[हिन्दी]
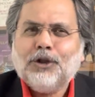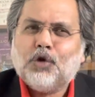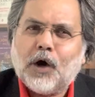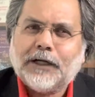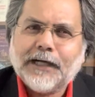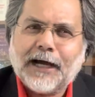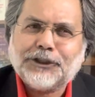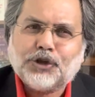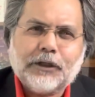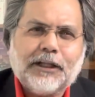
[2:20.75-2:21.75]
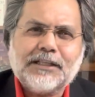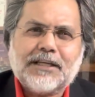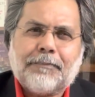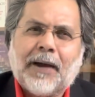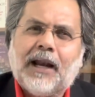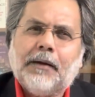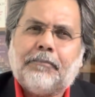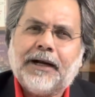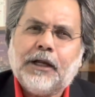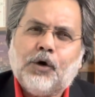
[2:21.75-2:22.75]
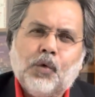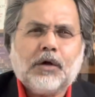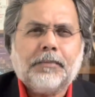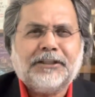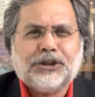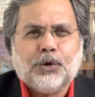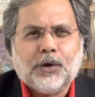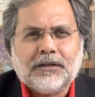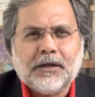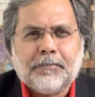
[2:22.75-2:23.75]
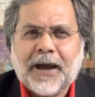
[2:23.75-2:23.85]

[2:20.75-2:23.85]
2014 से पहले बड़ी लूट मची हुई थी